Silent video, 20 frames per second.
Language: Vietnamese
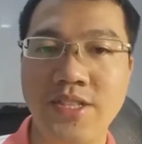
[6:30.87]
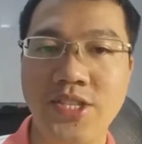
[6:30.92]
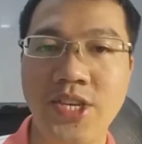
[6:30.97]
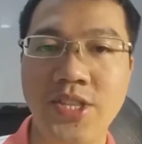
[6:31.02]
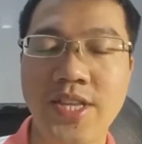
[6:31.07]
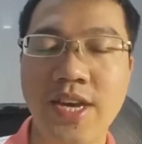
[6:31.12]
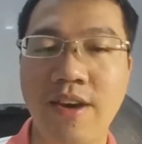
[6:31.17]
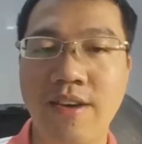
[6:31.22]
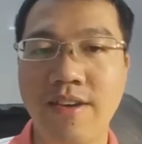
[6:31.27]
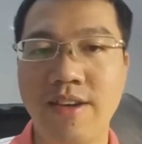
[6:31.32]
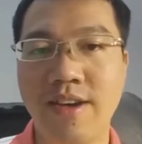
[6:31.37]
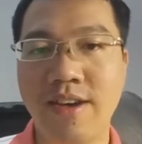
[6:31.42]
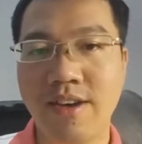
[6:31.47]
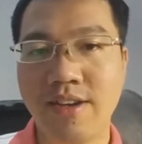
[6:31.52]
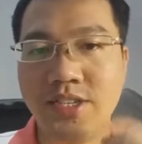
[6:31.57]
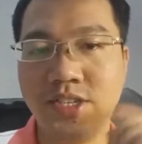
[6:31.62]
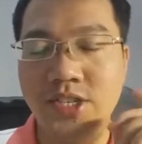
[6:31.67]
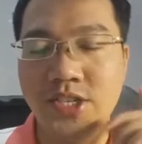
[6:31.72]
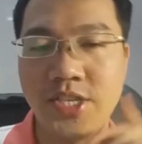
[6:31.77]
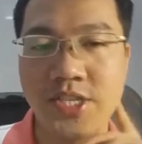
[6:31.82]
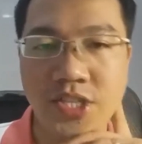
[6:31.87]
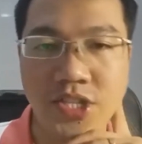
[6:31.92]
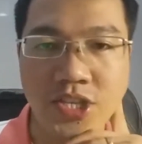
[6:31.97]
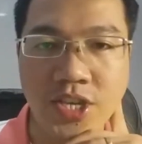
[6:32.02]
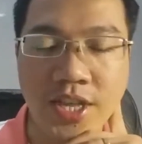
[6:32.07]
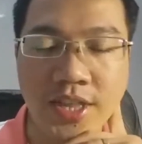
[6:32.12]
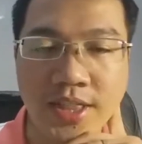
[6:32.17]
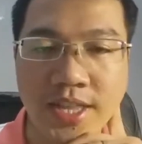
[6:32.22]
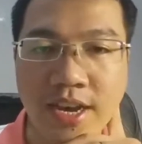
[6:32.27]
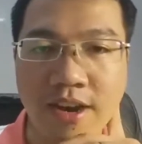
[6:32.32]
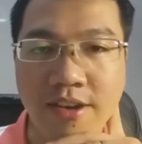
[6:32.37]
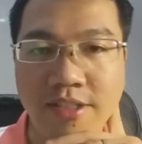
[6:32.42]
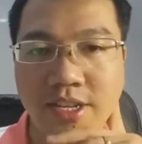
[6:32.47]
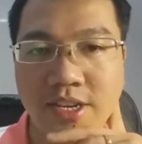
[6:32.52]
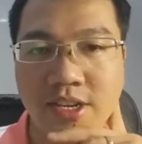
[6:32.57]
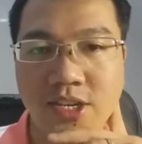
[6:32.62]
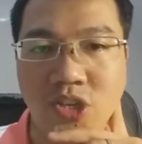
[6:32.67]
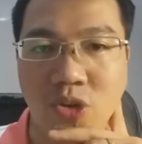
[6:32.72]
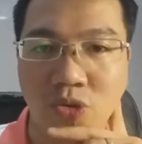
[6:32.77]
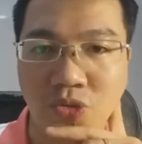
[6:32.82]
签到 à, chứ 签到
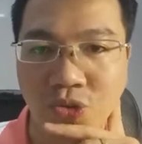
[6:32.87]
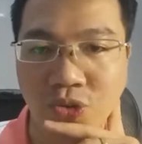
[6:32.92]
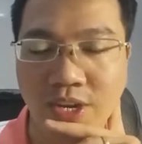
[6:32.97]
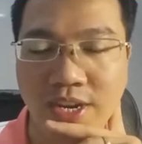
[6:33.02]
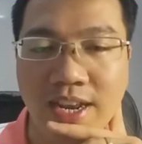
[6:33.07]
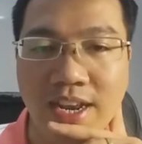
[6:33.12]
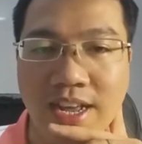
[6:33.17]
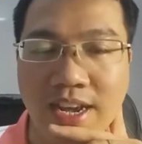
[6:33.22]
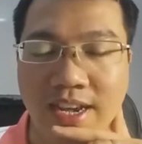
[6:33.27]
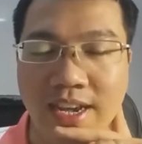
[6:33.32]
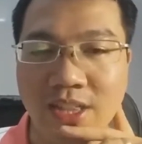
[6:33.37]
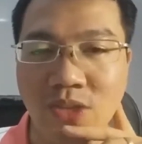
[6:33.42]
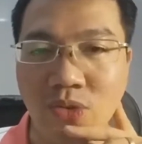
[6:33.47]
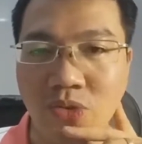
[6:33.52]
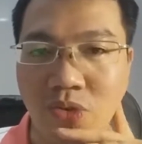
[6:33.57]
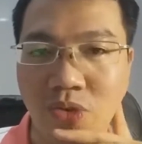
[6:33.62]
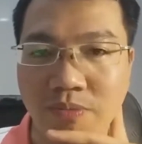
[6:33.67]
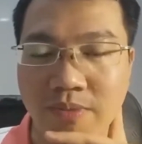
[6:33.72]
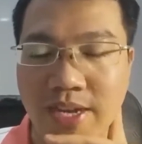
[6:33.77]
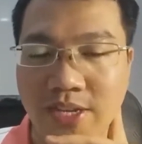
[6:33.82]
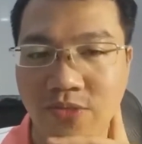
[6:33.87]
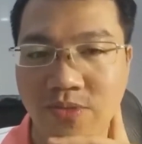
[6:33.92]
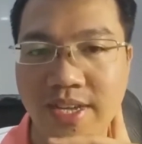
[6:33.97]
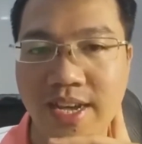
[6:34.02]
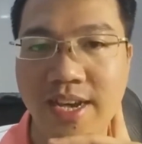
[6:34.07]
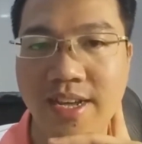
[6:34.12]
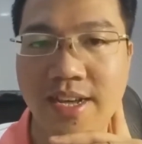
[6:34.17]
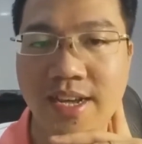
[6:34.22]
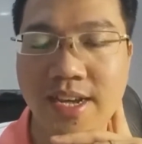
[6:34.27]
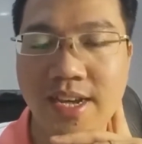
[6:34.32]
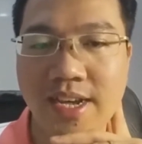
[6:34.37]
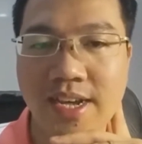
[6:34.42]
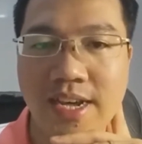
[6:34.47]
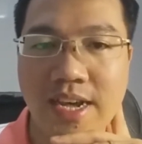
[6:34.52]
tờ sổ 续 đây là cái thủ tục để chúng ta